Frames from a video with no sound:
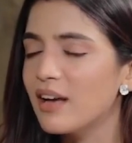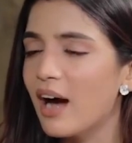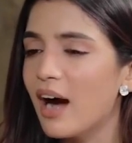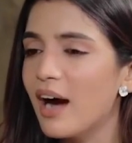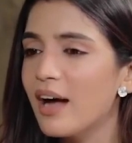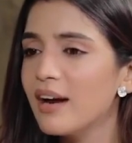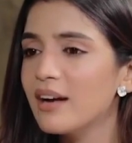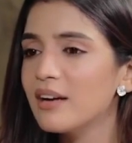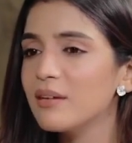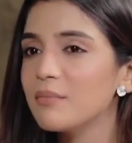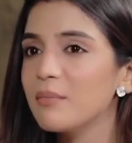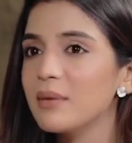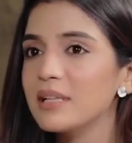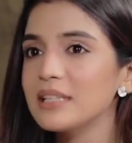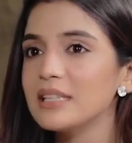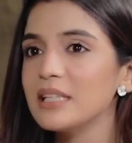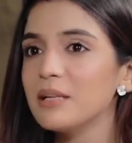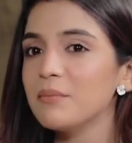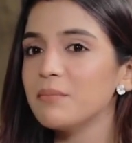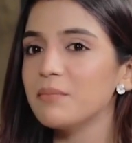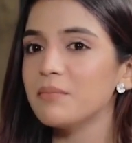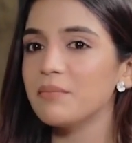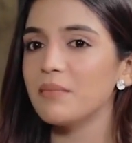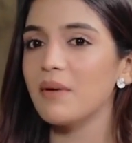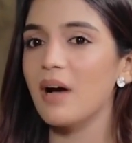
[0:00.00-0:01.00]
थी यार
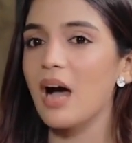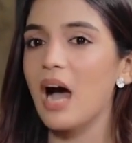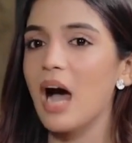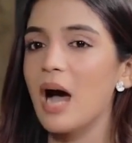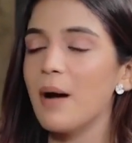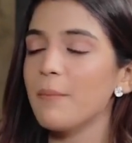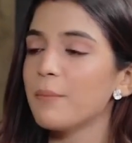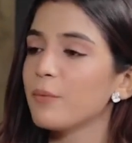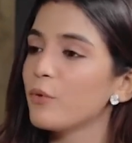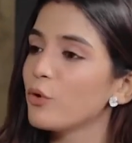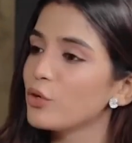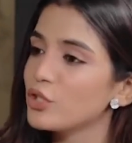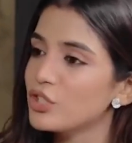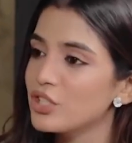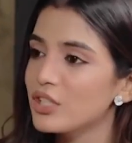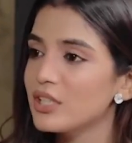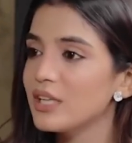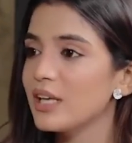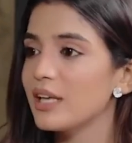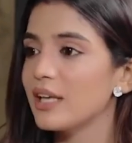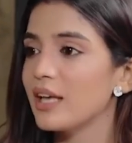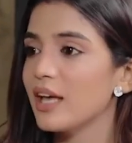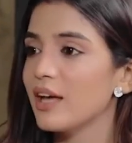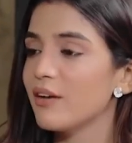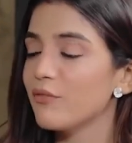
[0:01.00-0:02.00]
मतलब आप कुछ
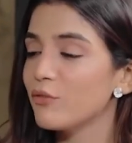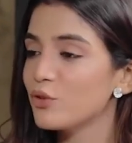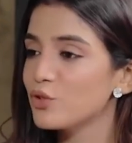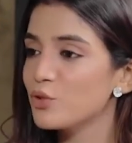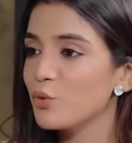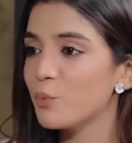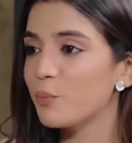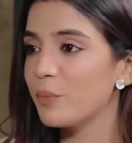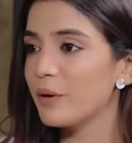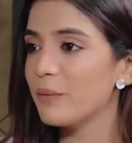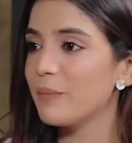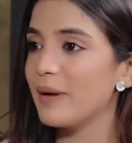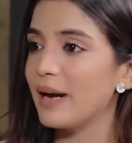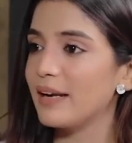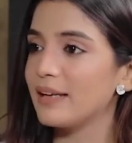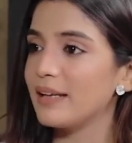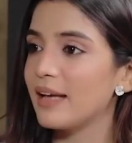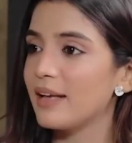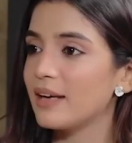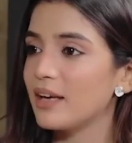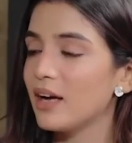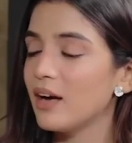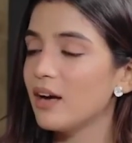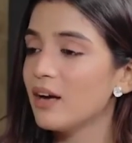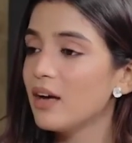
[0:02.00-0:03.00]
नहीं है वो जो ऊपर बैठा
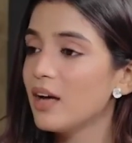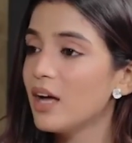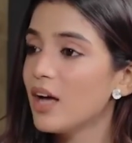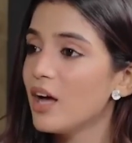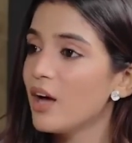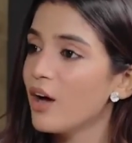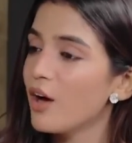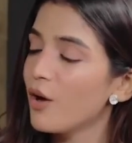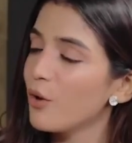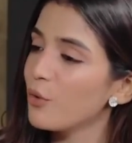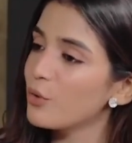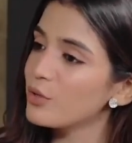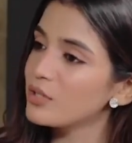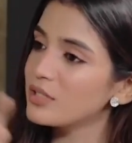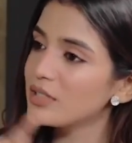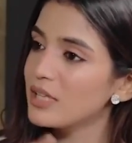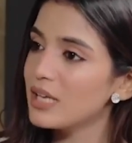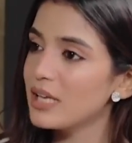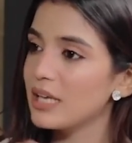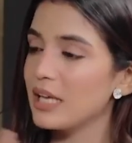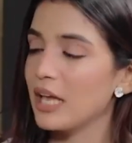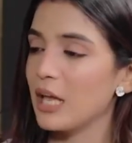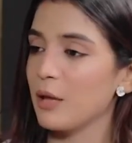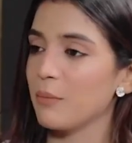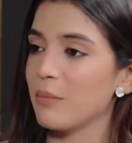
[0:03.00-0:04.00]
है ना
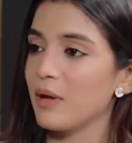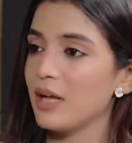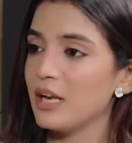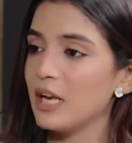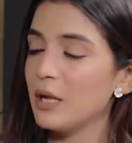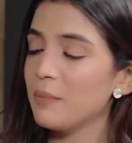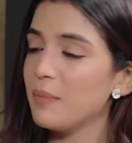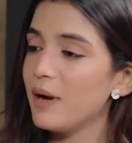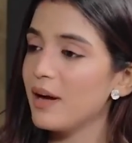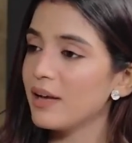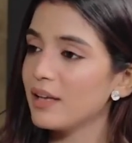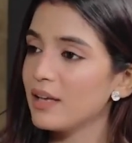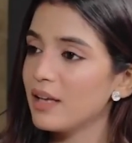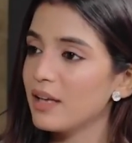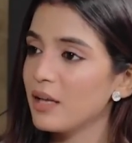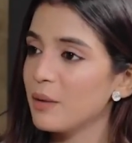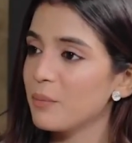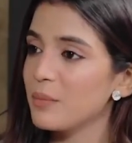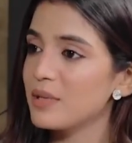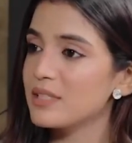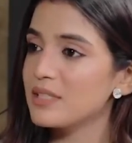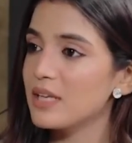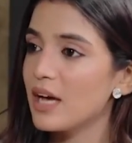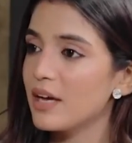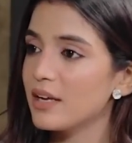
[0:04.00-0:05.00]
उसकी गेम है अल्लाह पाक की
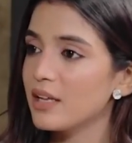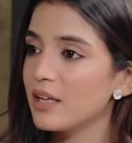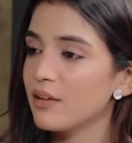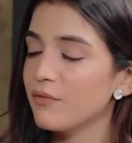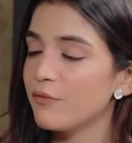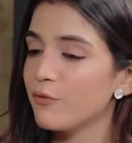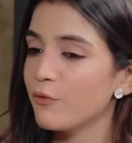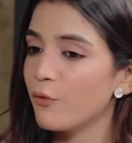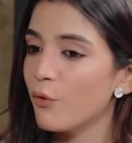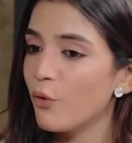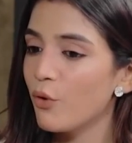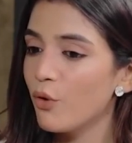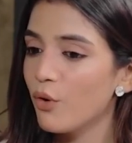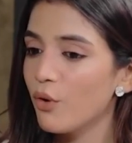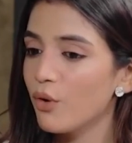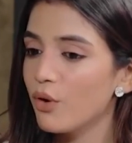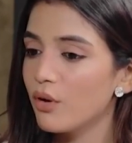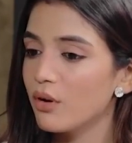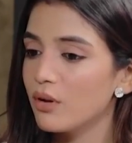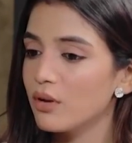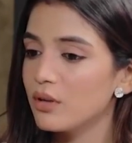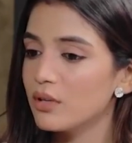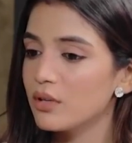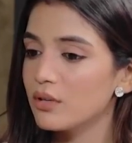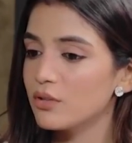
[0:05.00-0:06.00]
गेम है सारी वो
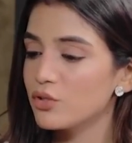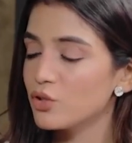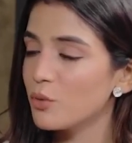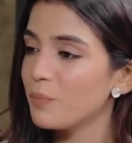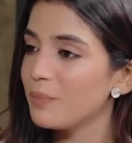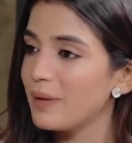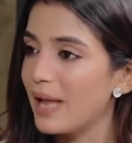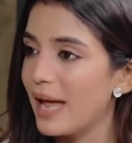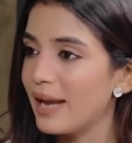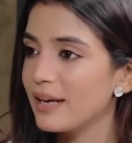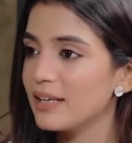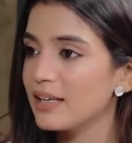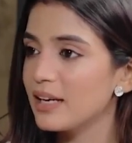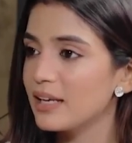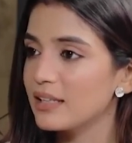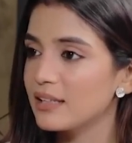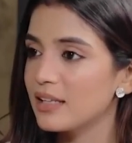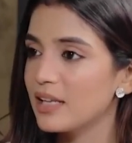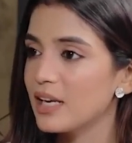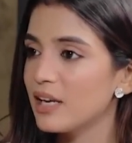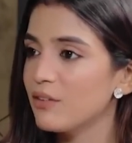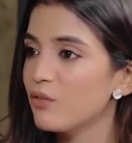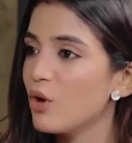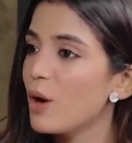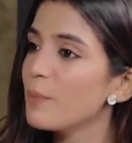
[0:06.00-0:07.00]
जो प्लान
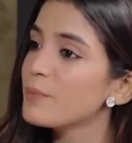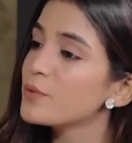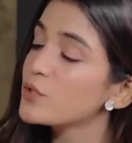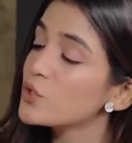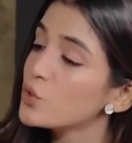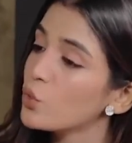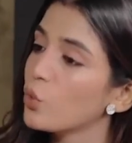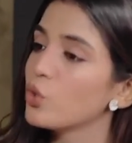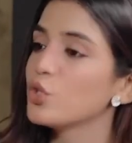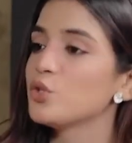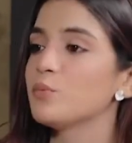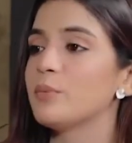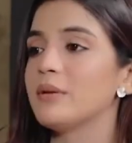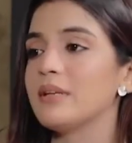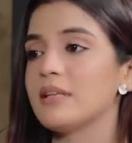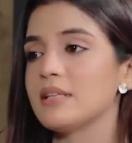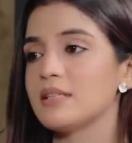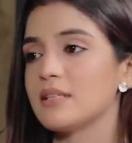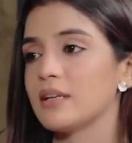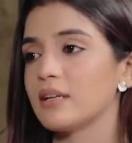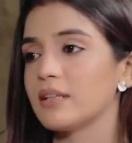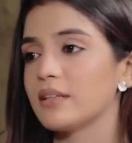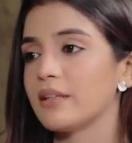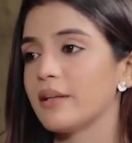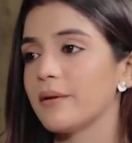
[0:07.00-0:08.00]
करते हैं ना वो आप सोच भी नहीं
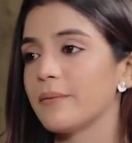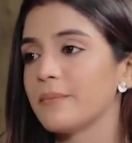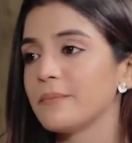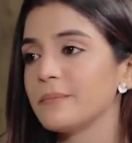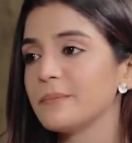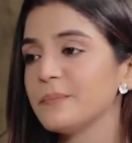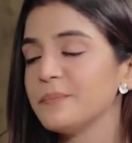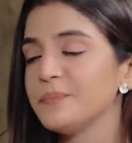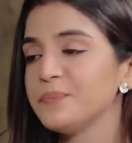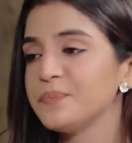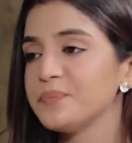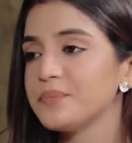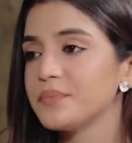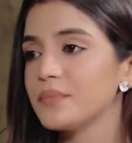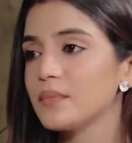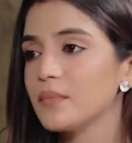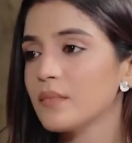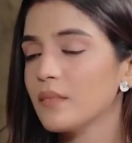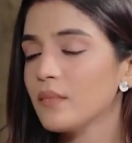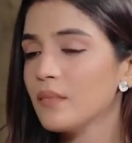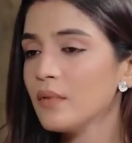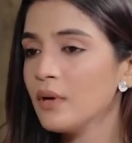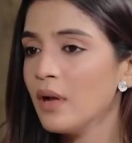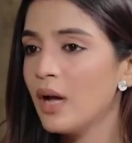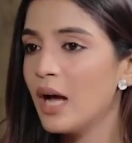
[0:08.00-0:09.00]
सकते सही बात है
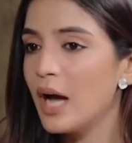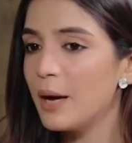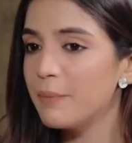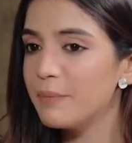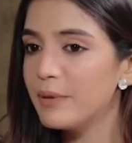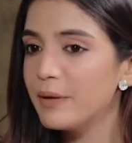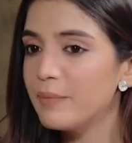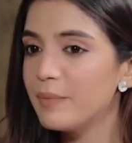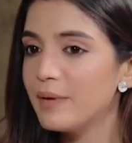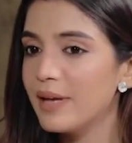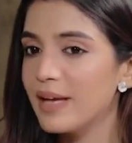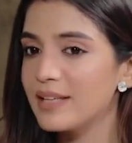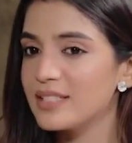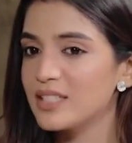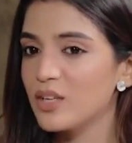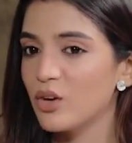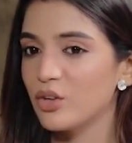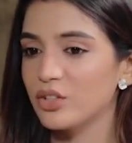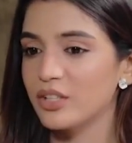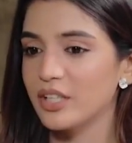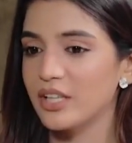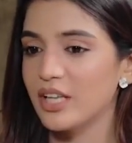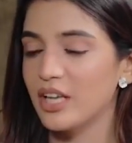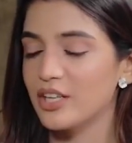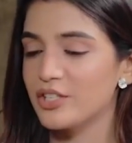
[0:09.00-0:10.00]
हम्म। अभी भी ऐसा
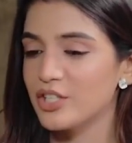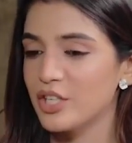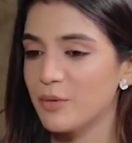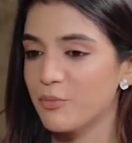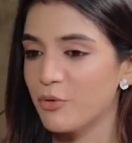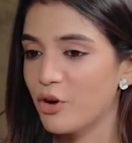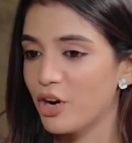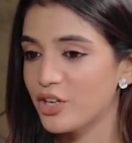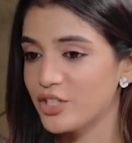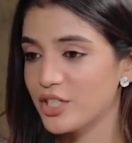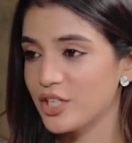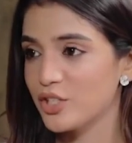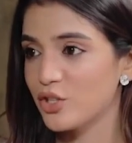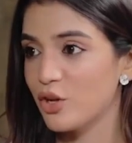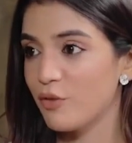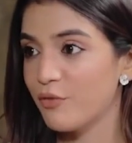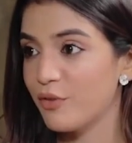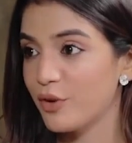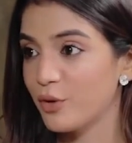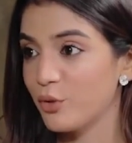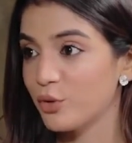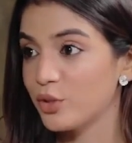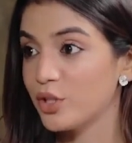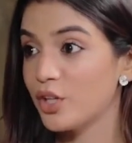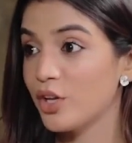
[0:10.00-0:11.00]
होता है कि अच्छे प्रोजेक्ट्स
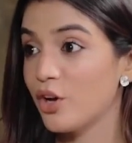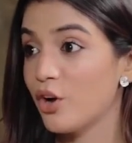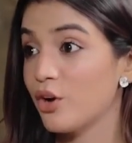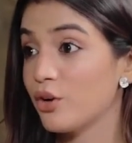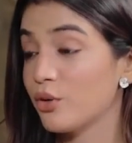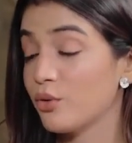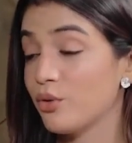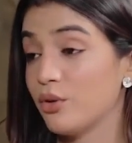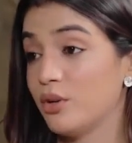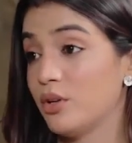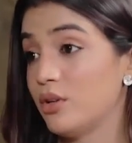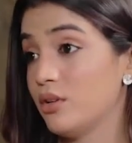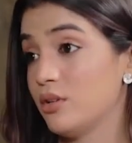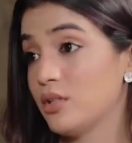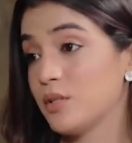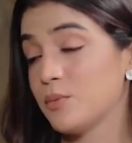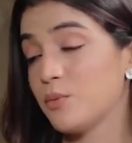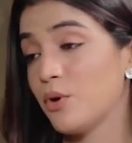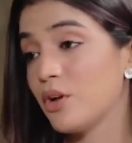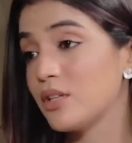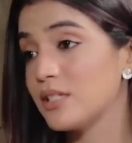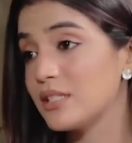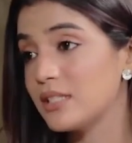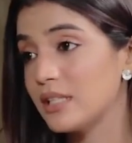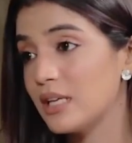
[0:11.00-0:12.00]
ऑफर होते हैं और कोई
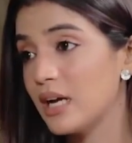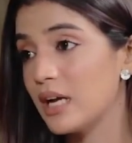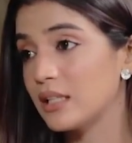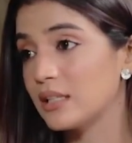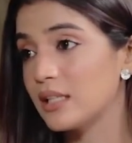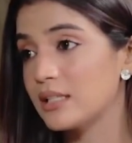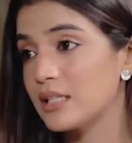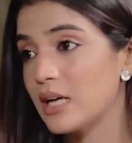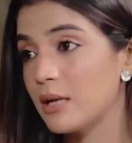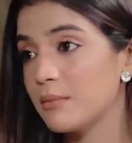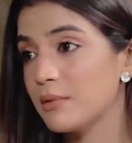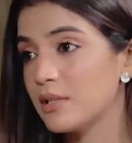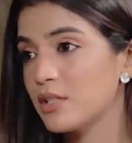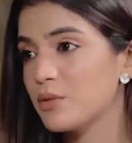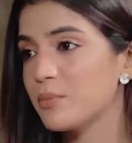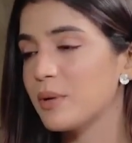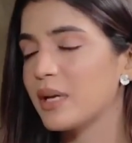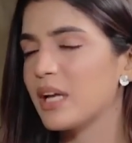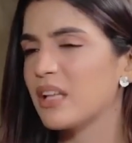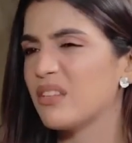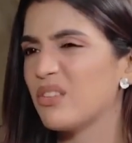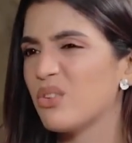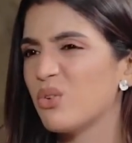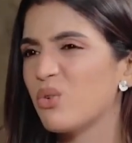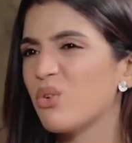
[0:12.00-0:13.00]
रिस्पॉन्स नहीं आता सामने से
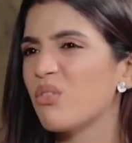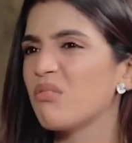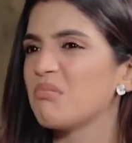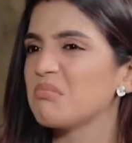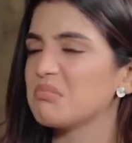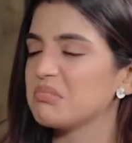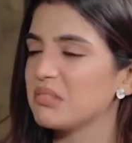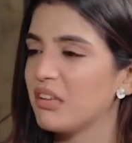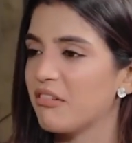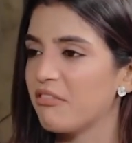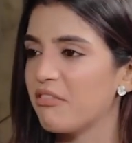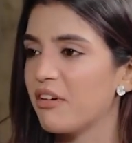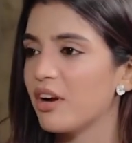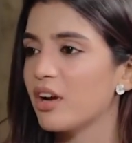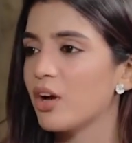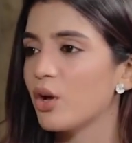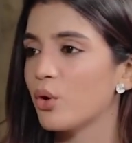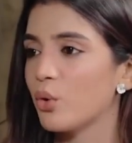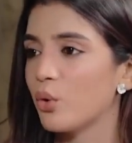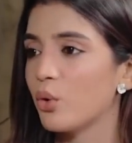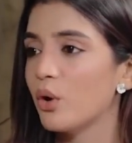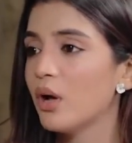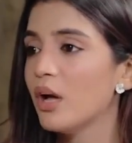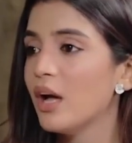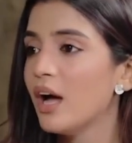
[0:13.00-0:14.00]
मैं कहती हूँ दफ़ा
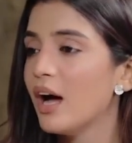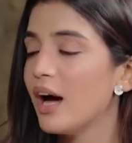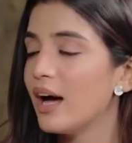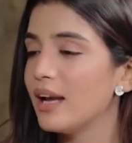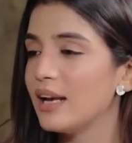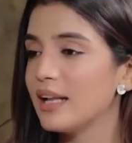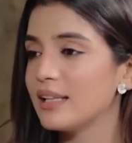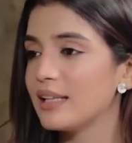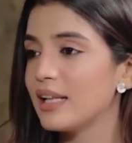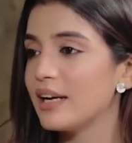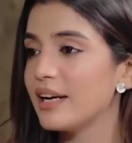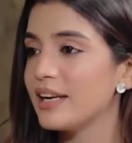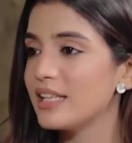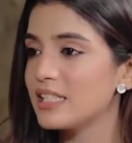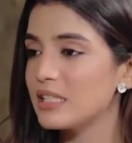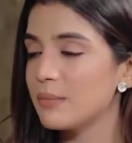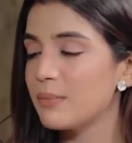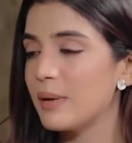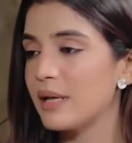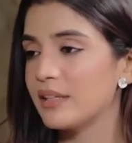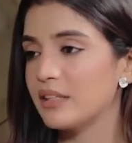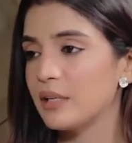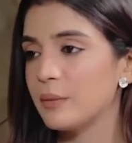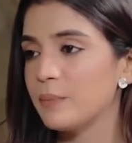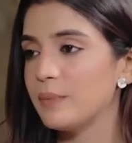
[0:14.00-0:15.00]
करो अल्लाह ताला ने इसे
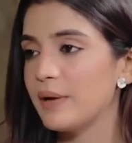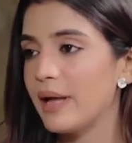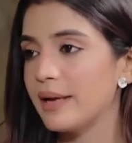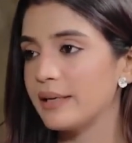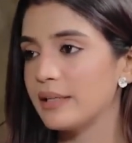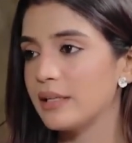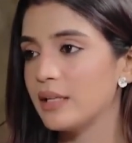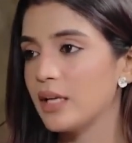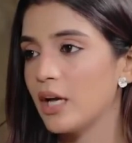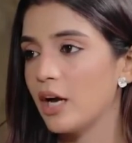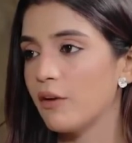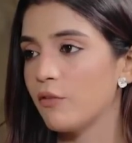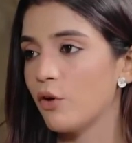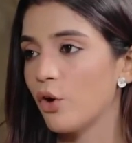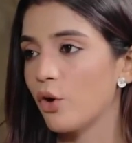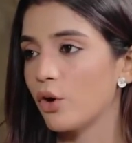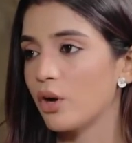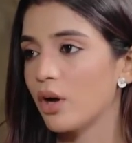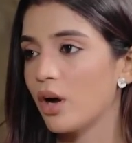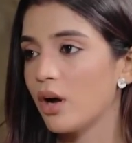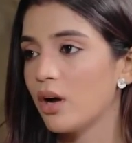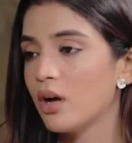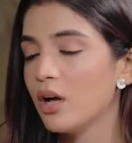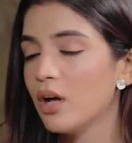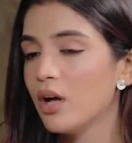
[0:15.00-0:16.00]
बेहतर प्लान किया हुआ
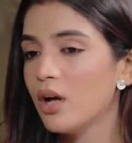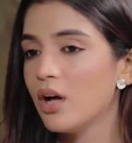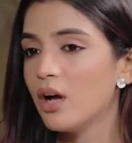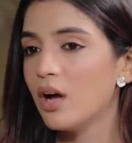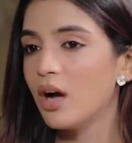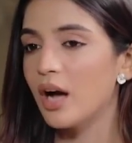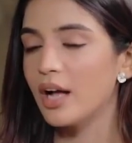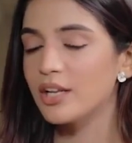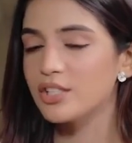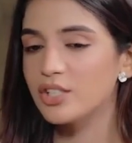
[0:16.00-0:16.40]
होगा हम्म।